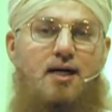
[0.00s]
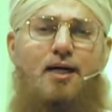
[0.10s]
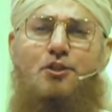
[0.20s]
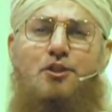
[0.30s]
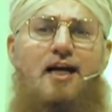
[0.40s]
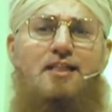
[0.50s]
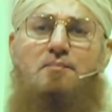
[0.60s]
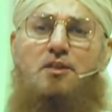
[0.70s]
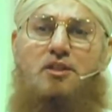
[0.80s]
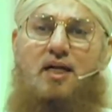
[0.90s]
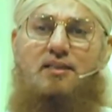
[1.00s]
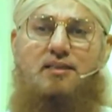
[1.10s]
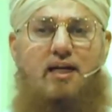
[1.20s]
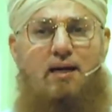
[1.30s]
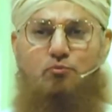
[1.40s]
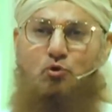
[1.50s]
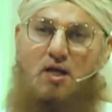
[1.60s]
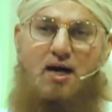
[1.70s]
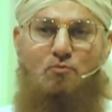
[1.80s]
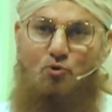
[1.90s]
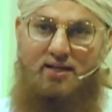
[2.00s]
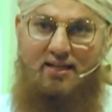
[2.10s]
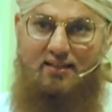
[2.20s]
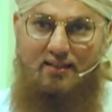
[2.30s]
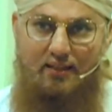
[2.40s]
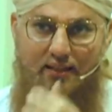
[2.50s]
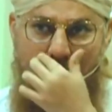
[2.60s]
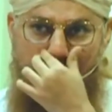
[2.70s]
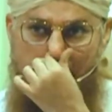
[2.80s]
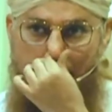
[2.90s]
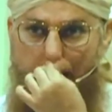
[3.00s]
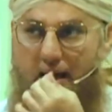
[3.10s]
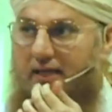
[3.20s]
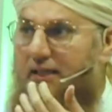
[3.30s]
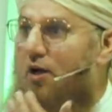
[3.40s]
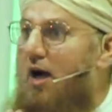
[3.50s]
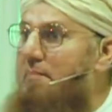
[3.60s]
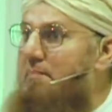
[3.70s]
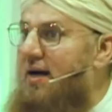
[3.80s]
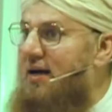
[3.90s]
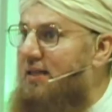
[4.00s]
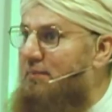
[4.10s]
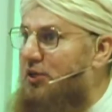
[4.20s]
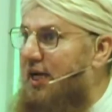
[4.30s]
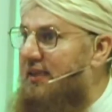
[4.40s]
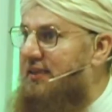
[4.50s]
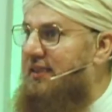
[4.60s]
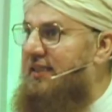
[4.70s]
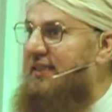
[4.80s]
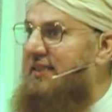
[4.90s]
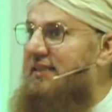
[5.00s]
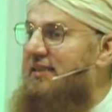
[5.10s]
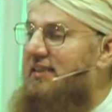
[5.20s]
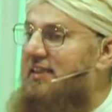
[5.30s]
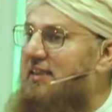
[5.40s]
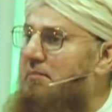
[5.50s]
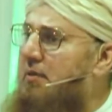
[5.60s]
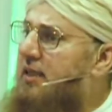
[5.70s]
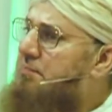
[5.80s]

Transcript: हशाश बशाश के अब तो काम हो गया नबी पाक ने ख्वाब में आकर बशारत दी है मगर